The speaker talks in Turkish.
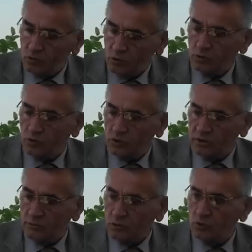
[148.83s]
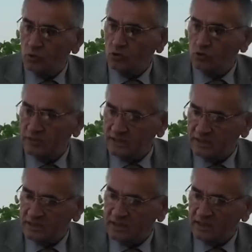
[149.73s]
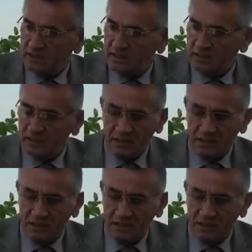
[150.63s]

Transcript: komisyonda bunun görüşülmesini sağladık.